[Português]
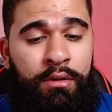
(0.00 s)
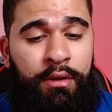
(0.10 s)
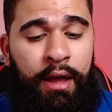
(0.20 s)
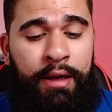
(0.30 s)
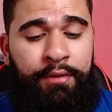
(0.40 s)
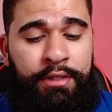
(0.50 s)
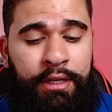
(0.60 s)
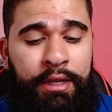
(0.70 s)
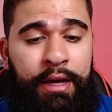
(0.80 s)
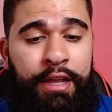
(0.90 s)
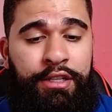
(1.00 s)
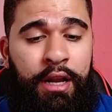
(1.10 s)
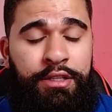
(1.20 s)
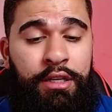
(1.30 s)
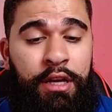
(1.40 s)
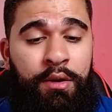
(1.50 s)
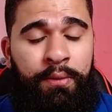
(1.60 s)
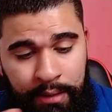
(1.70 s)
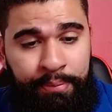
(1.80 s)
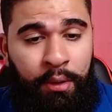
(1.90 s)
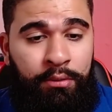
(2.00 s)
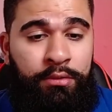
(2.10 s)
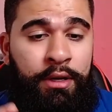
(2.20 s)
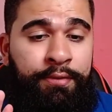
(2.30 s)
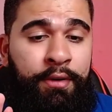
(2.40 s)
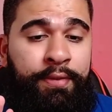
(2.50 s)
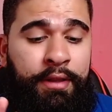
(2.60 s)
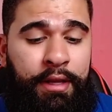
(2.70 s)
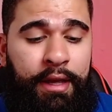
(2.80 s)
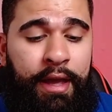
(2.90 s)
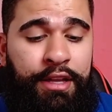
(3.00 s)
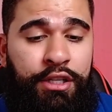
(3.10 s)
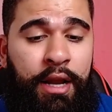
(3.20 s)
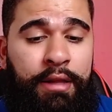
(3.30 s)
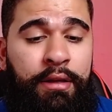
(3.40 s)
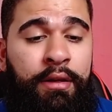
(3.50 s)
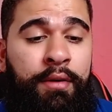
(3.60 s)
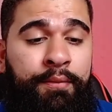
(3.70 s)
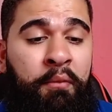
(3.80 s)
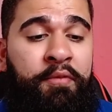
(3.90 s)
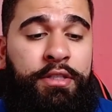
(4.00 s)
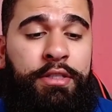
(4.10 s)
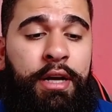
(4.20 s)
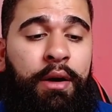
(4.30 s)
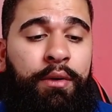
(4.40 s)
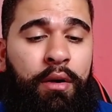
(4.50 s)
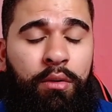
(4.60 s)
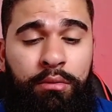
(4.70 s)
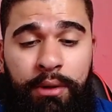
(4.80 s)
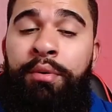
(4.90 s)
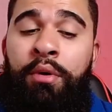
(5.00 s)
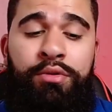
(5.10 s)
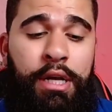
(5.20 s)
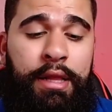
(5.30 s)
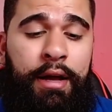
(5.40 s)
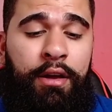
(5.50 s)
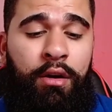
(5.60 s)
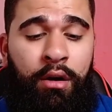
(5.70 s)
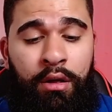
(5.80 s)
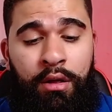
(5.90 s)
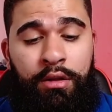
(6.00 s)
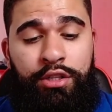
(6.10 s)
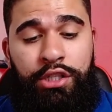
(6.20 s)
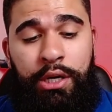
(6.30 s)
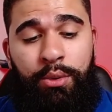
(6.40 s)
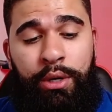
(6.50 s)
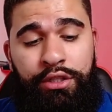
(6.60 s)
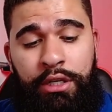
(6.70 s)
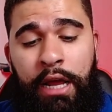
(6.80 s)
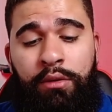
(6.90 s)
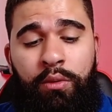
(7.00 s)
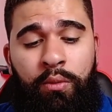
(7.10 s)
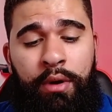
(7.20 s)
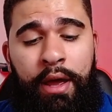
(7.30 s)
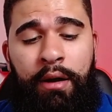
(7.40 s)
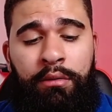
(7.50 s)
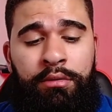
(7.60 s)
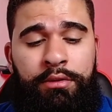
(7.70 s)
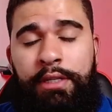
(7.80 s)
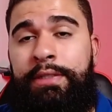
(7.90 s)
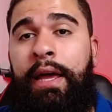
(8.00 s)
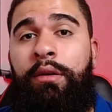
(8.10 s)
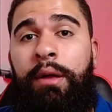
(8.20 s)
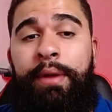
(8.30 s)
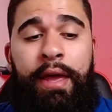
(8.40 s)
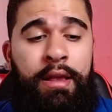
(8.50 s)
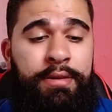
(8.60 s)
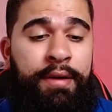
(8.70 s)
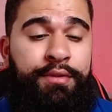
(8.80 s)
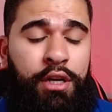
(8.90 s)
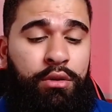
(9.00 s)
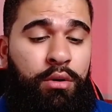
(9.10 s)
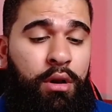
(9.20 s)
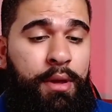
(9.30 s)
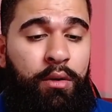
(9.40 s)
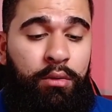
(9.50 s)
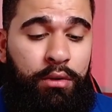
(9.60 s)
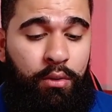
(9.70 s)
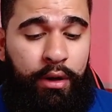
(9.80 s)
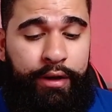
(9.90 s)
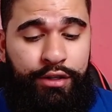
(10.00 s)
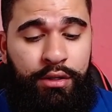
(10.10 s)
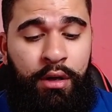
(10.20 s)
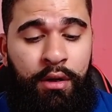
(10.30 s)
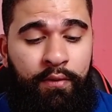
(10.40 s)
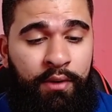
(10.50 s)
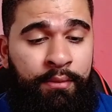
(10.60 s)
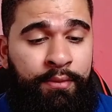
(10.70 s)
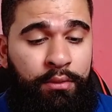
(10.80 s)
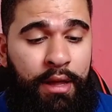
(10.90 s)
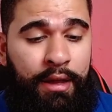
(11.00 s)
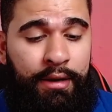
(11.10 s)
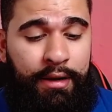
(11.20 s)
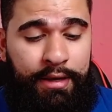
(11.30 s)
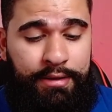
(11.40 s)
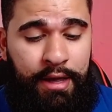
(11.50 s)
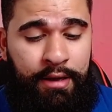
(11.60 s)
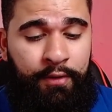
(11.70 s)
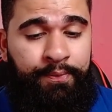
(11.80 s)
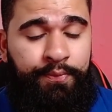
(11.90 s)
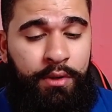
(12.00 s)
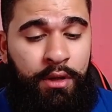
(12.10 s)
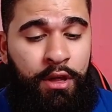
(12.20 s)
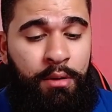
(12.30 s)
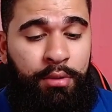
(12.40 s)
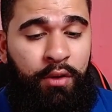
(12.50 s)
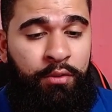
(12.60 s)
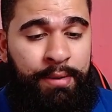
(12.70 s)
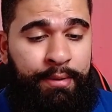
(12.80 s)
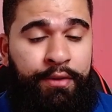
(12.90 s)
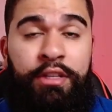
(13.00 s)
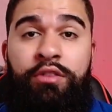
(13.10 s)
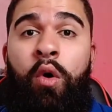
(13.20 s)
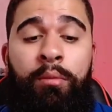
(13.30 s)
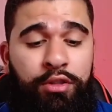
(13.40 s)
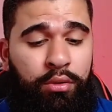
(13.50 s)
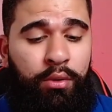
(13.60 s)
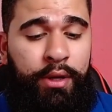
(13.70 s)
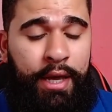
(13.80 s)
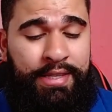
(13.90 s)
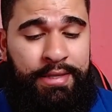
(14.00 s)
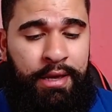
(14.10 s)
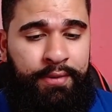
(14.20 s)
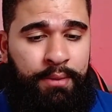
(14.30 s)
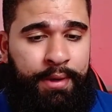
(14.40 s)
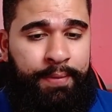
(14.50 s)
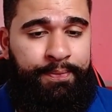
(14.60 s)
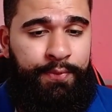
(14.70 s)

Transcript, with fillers: Aí você clica retirar dinheiro e pronto, já foi feita aqui a retirada. Vamos ver se já caiu na conta. Pronto, já está aqui, ó. Dinheiro retirado, um real. Já saiu da minha reserva e já entrou na minha conta corrente. Vamos voltar ali na reserva, porque eu vou mostrar para vocês como excluir a reserva também.